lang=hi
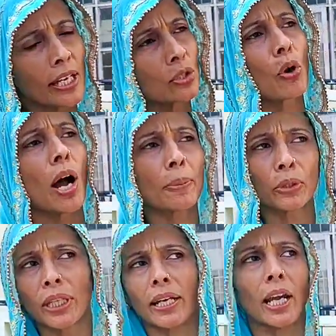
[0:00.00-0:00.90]
ये जो
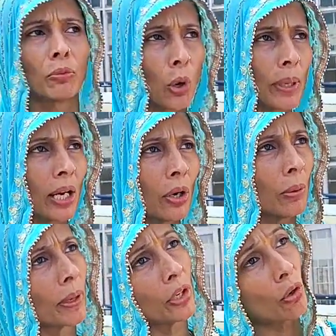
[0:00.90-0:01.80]
आपको दे रहे हैं वो भी लो
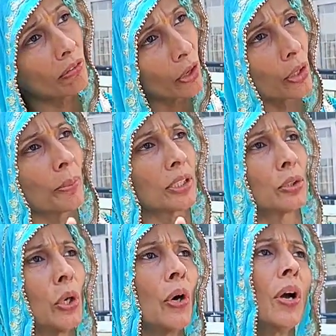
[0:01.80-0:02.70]
पर इनको वोट मत
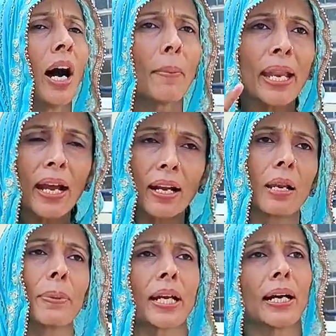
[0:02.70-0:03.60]
दो हमने
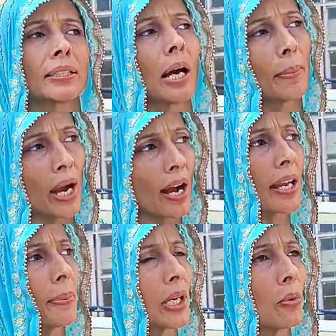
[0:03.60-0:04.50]
कल भी कहा था मैं
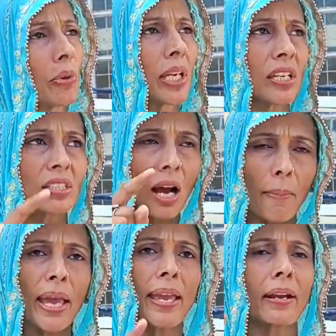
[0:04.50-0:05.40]
आगे भी कहूँगी कि
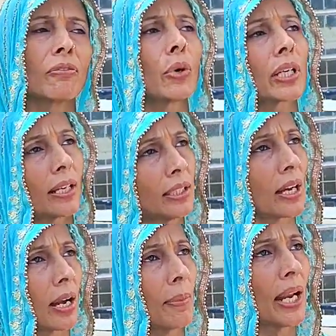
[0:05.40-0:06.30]
हमें एक वोट का
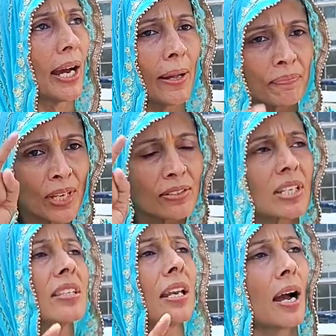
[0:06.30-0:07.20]
अधिकार मिला है
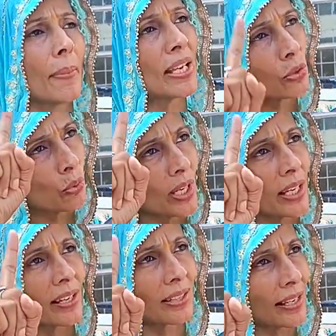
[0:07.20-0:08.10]
जिस दिन हमें इस
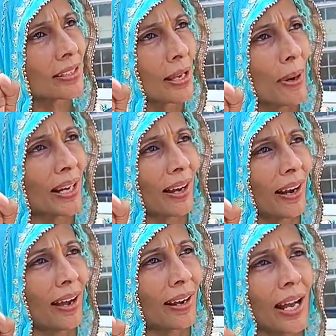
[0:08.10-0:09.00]
उंगली का सही इस्तेमाल
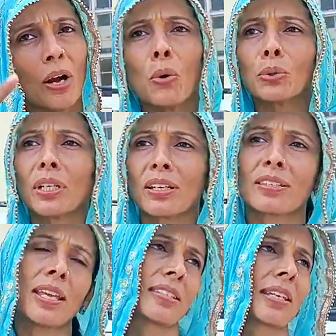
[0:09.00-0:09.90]
करना आ गया उस
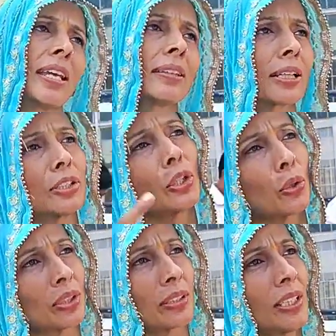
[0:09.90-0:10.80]
इस देश की तकदीर
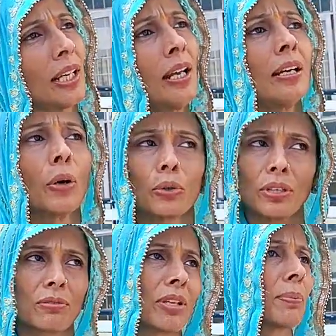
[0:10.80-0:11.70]
और तकदीर और
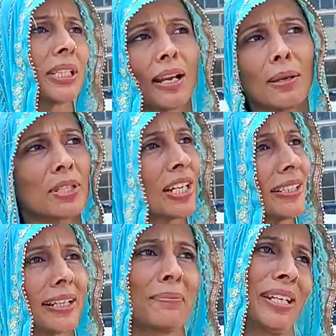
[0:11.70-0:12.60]
तस्वीर बदलने में
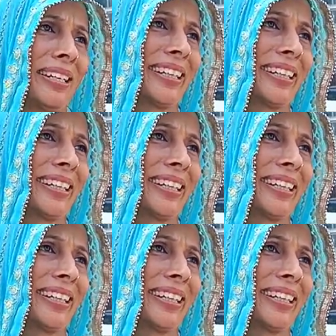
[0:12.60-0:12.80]
ज़्यादा टाइम नहीं